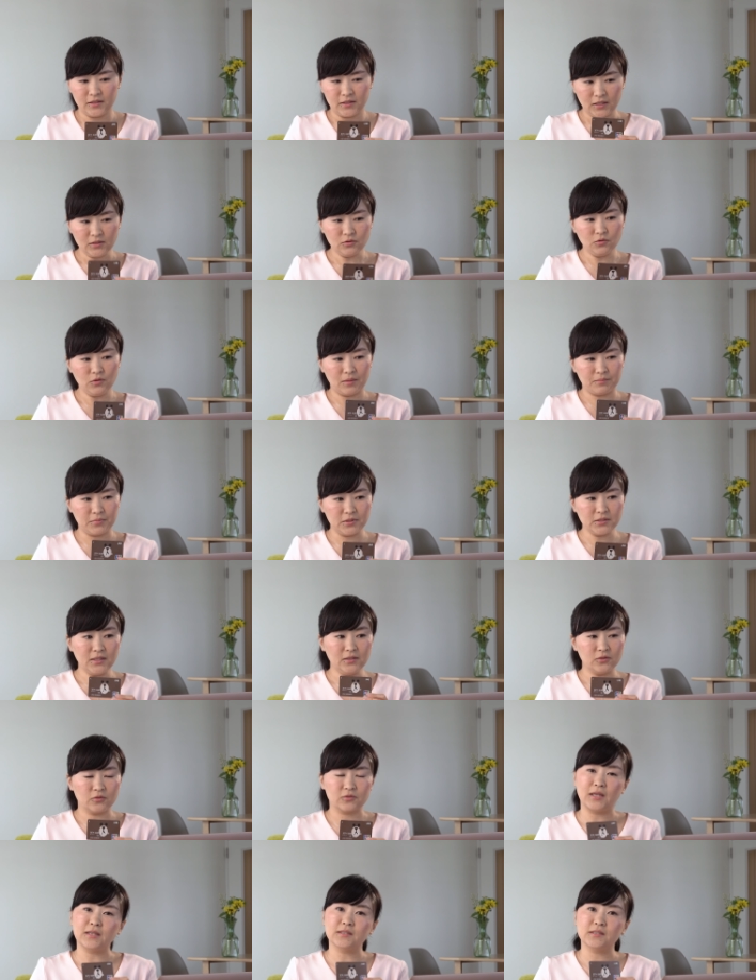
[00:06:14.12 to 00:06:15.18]
あとは Visa
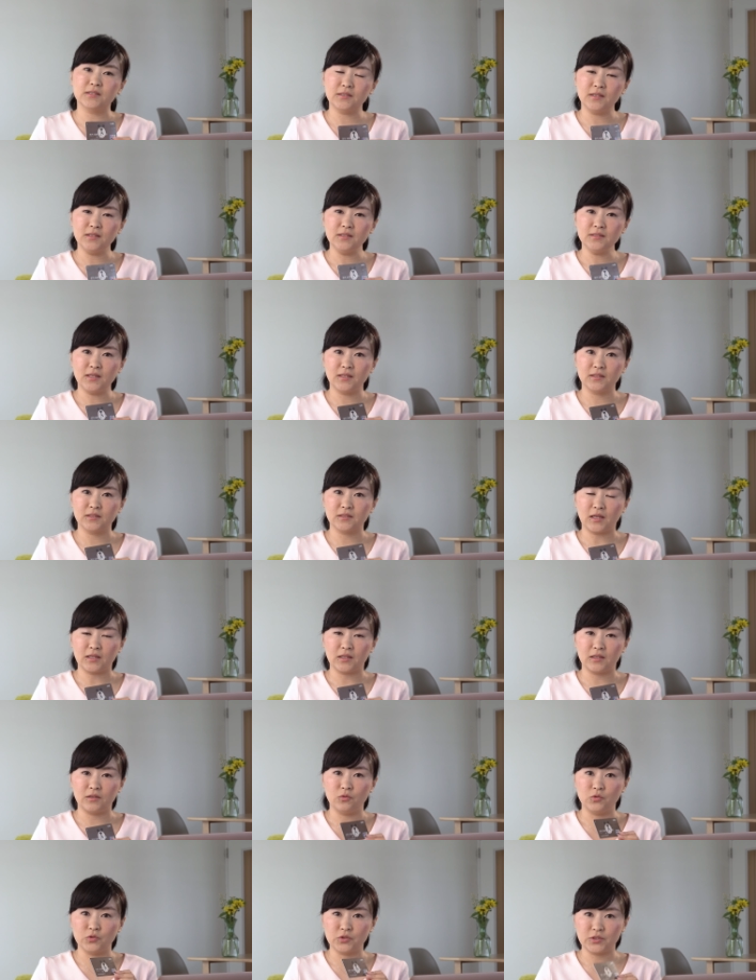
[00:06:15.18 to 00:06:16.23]
のタッチ決済に
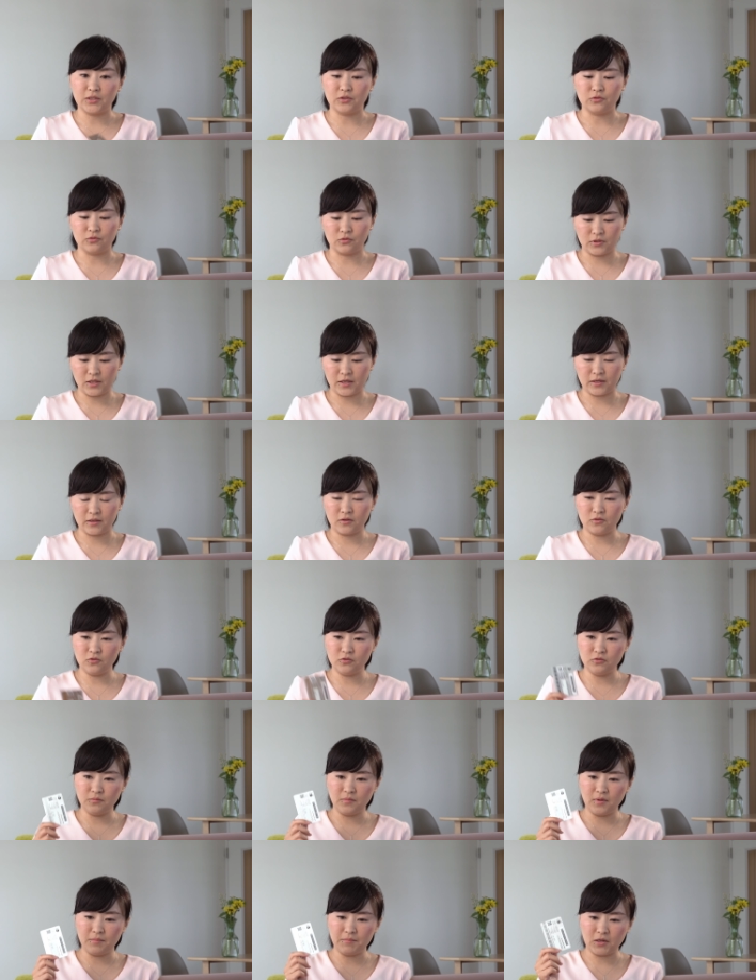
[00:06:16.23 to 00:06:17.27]
対応してるのでこ
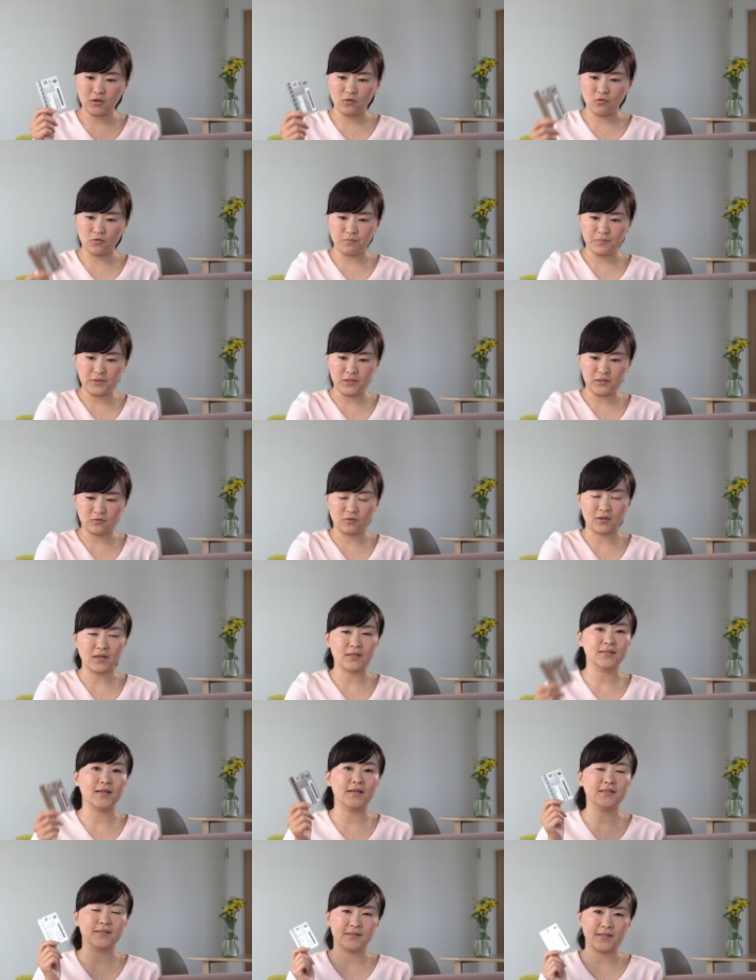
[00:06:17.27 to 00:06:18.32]
のままこうピッとか
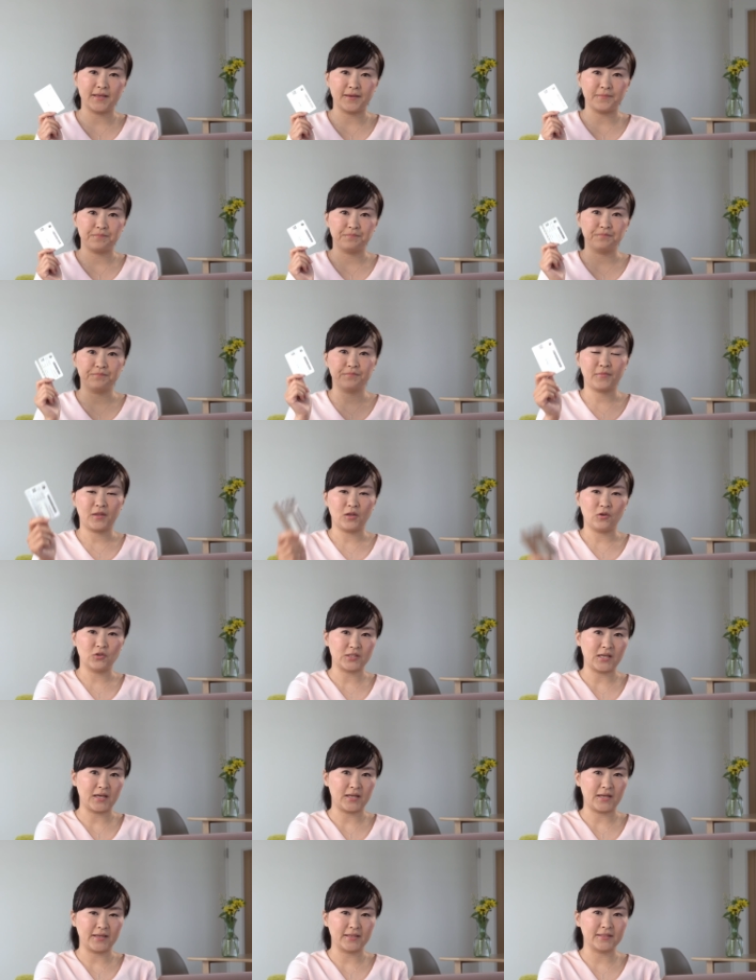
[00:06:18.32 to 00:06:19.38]
ざしてお
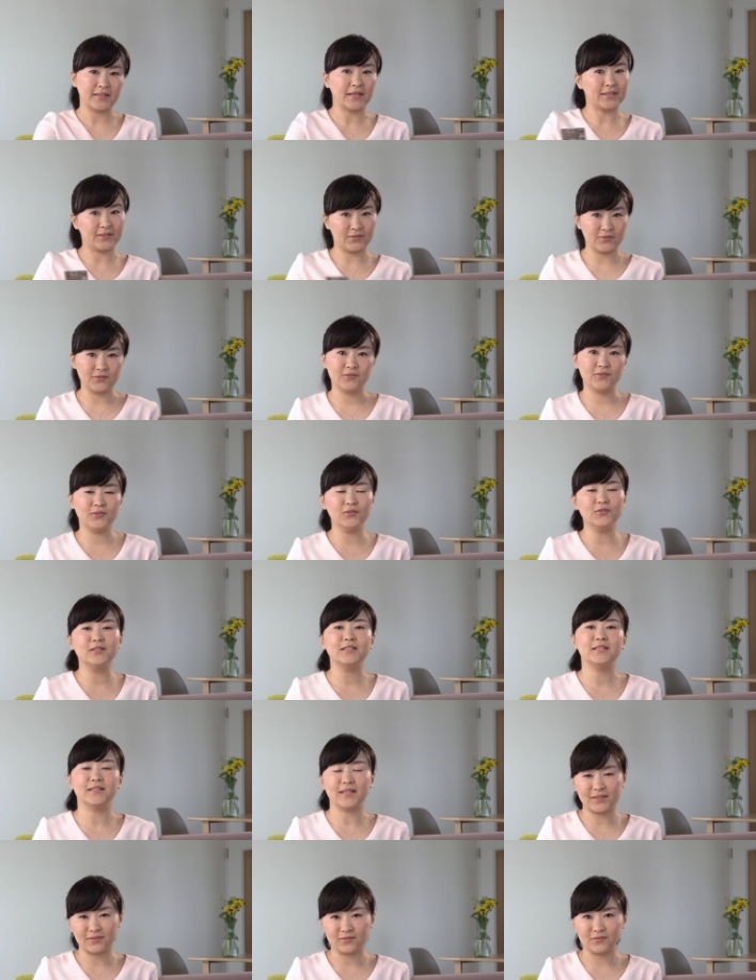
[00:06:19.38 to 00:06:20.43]
支払いができるよう
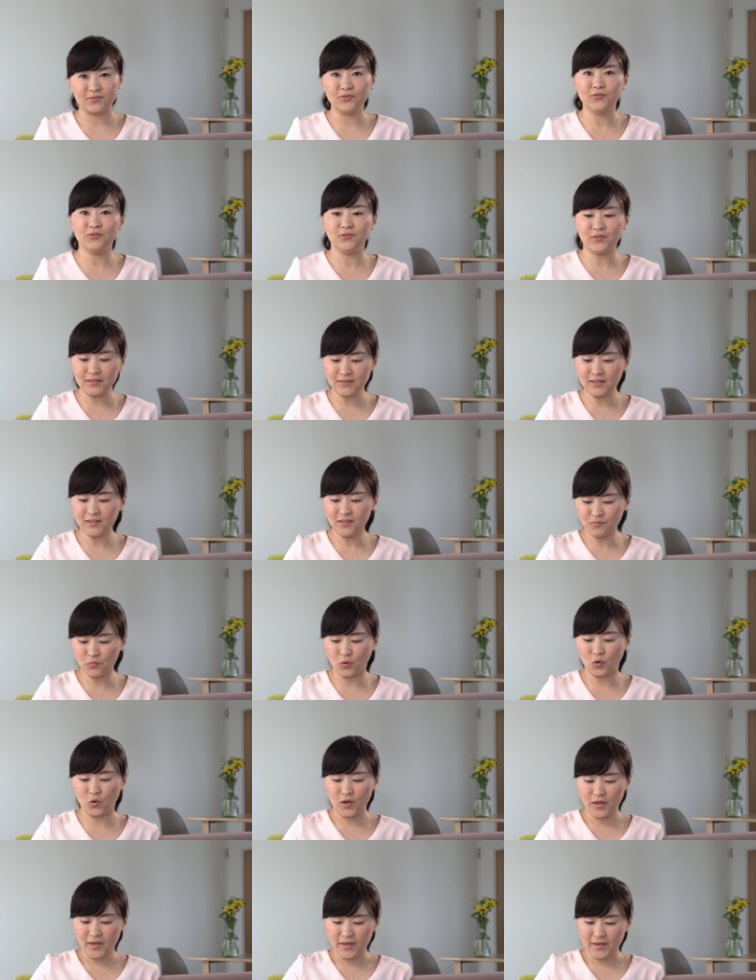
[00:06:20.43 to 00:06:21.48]
になるというあたり
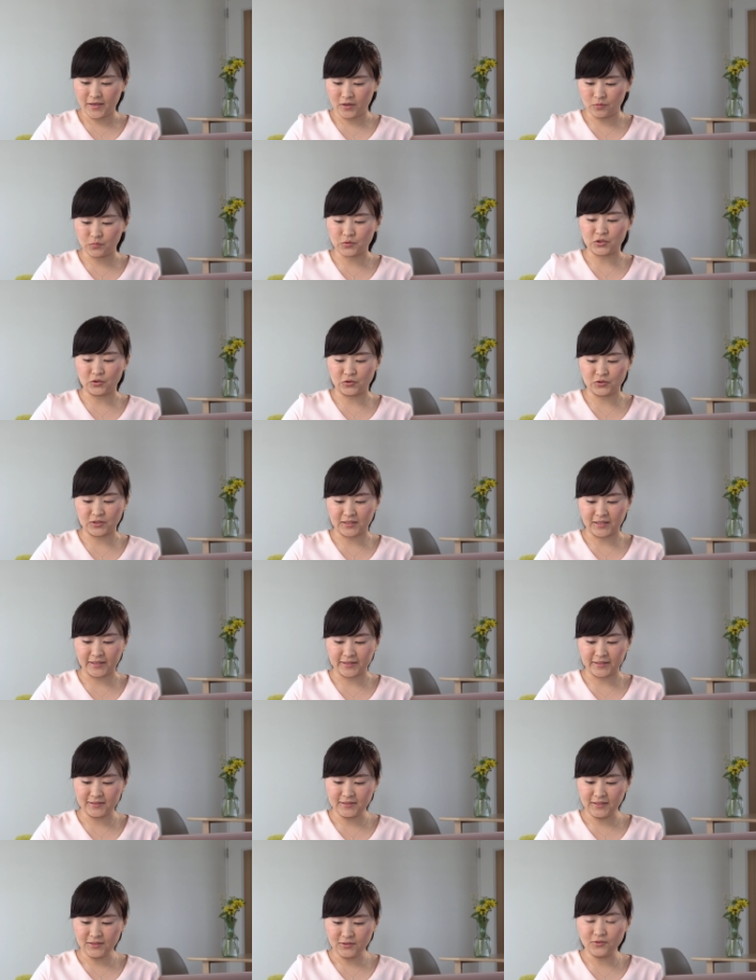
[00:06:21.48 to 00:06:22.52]
も、え面白いんじゃない
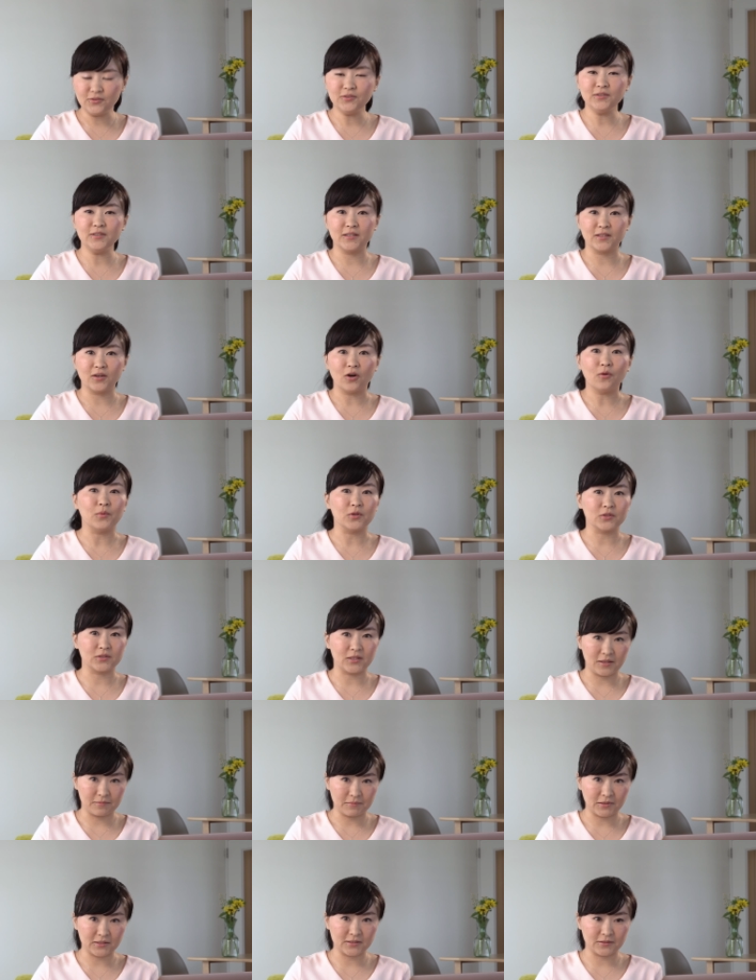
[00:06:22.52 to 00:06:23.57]
かなというふうに思って
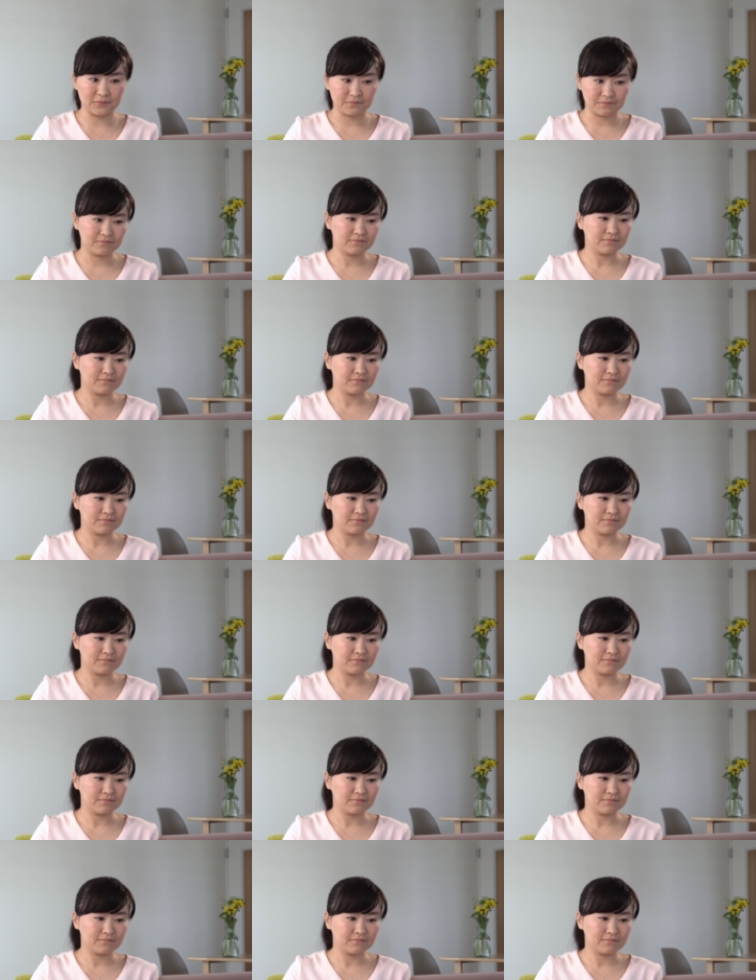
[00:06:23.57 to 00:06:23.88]
います。